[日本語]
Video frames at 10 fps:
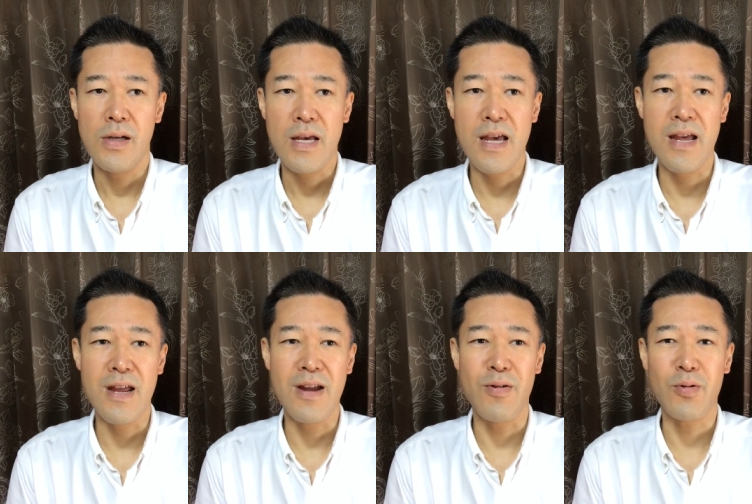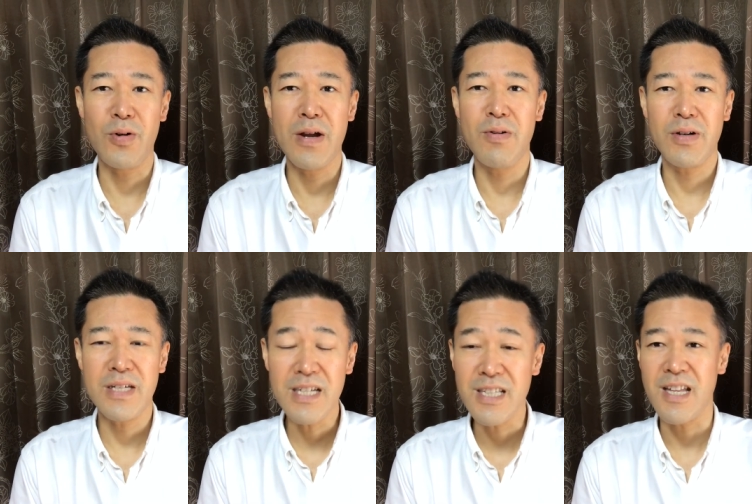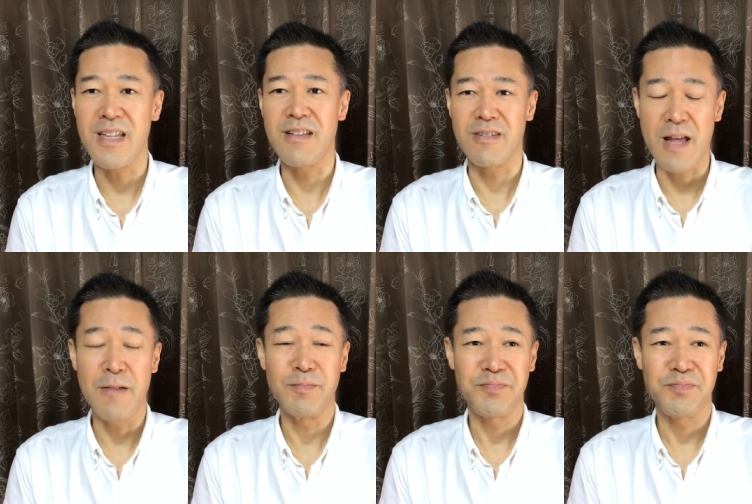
えー、お声を聞いてですね